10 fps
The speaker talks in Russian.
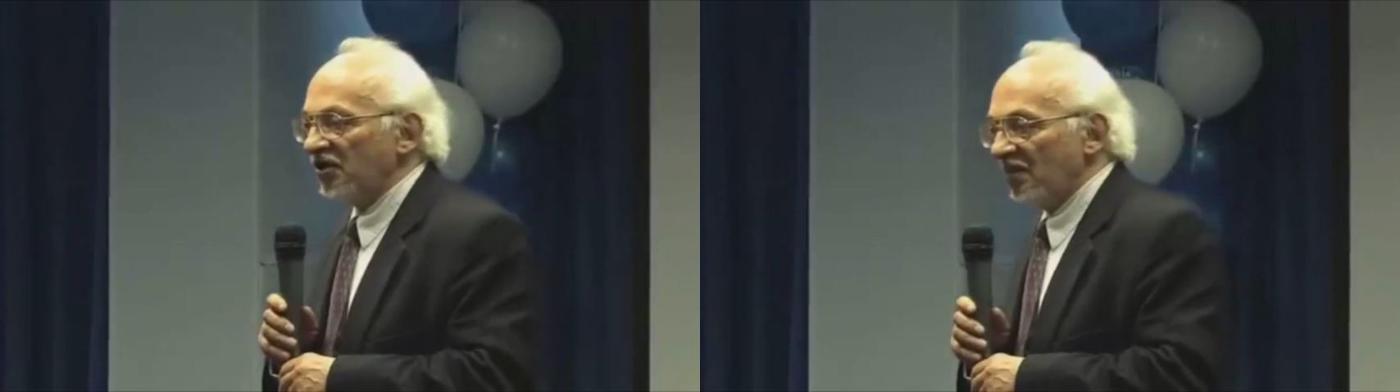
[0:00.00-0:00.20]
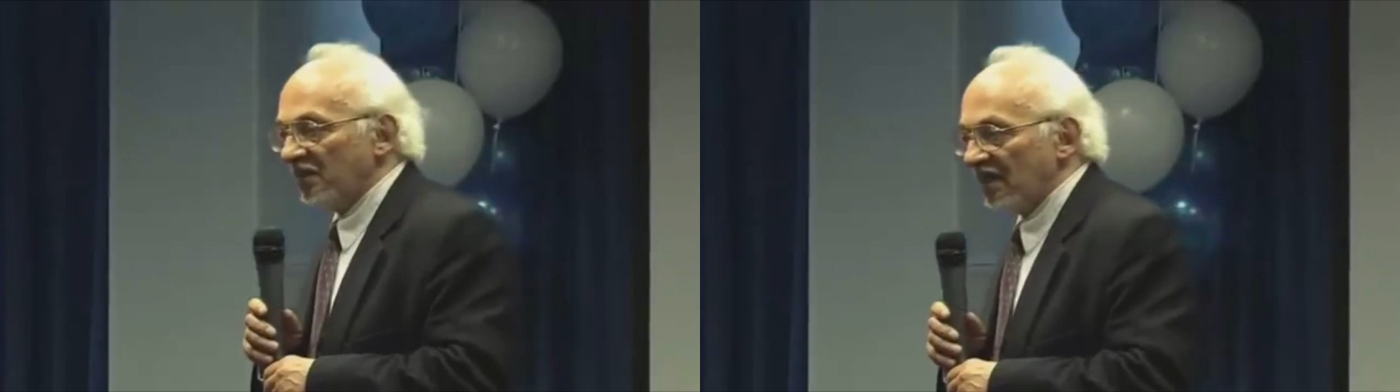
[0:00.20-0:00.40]

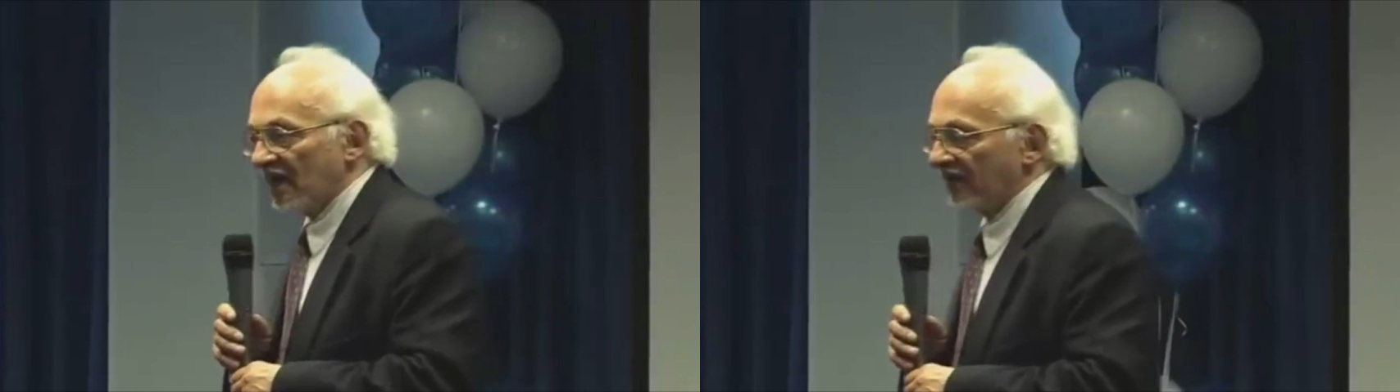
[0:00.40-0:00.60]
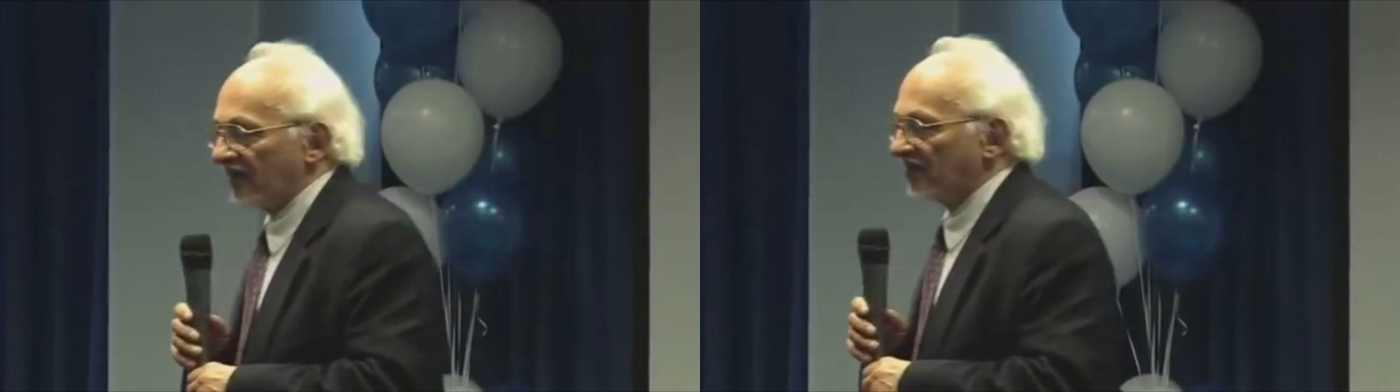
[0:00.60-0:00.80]
не было,
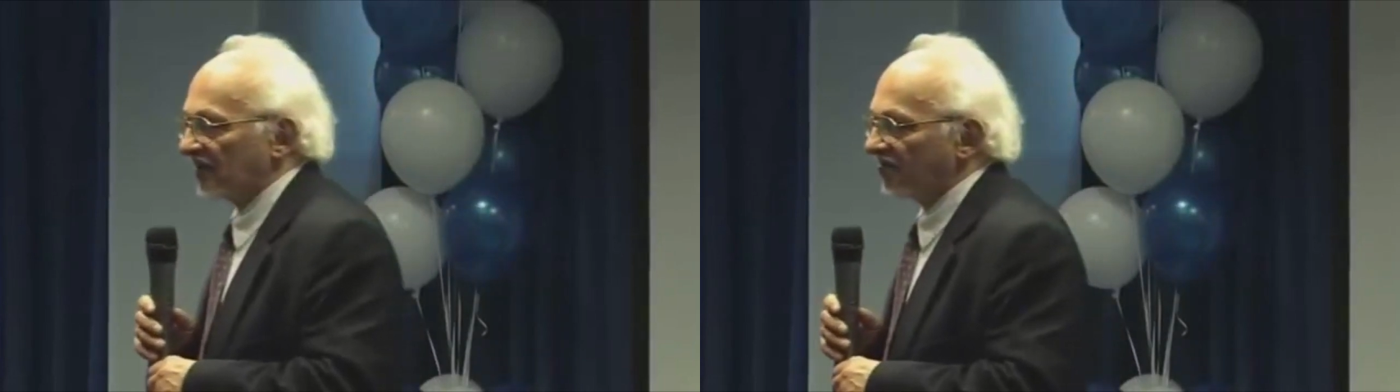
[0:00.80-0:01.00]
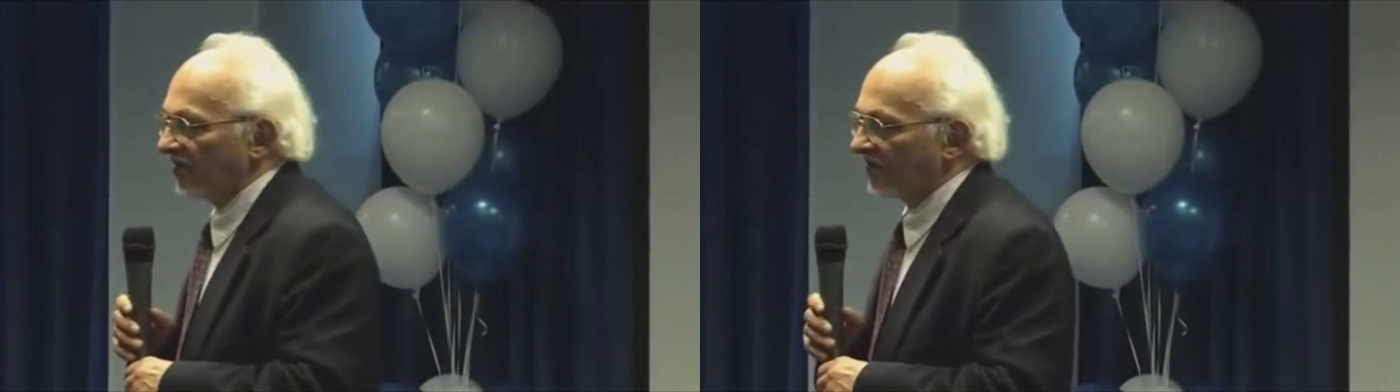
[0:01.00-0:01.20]
хотя
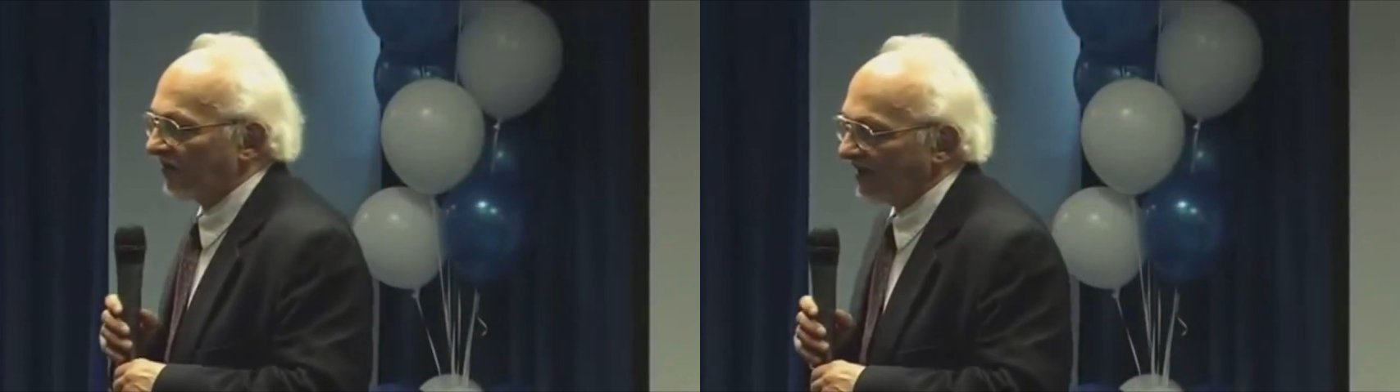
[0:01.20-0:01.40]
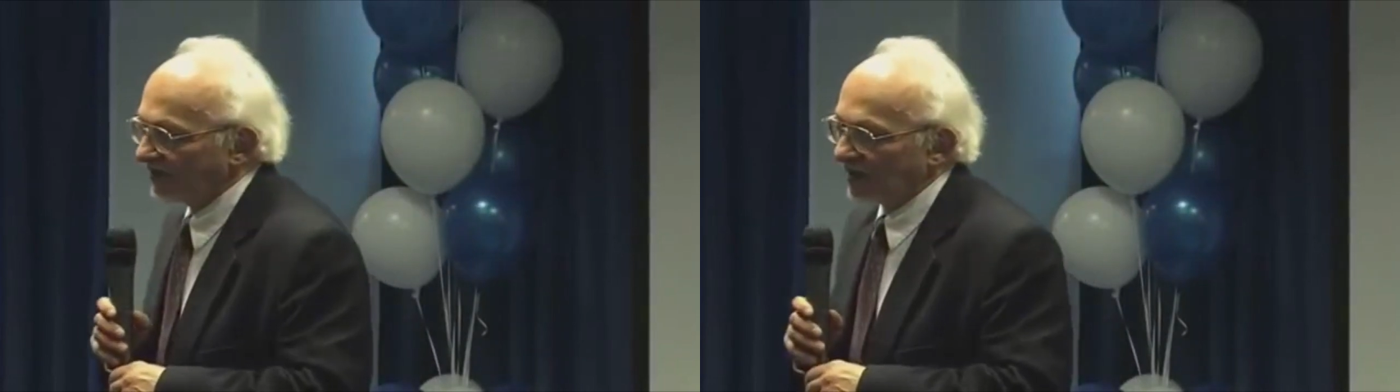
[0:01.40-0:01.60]

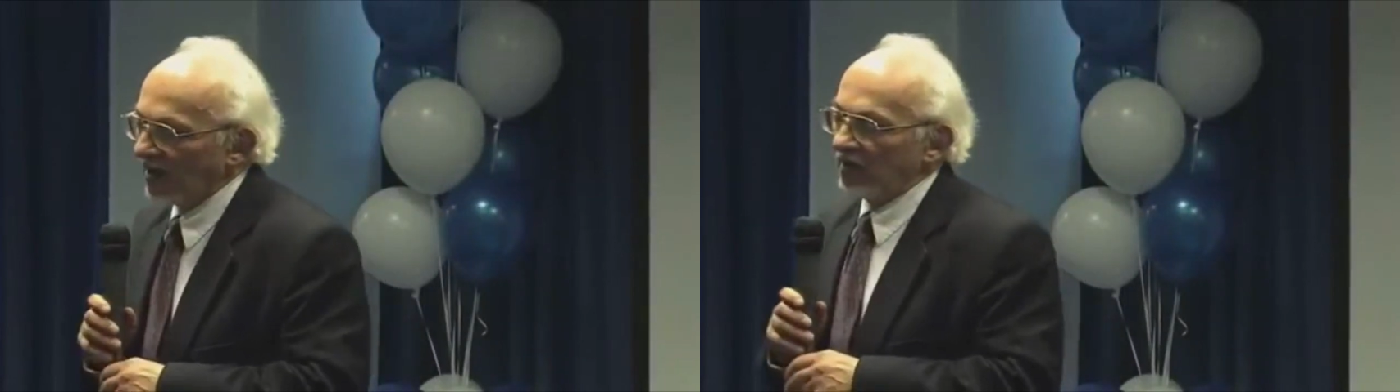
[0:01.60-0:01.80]
трансферфактор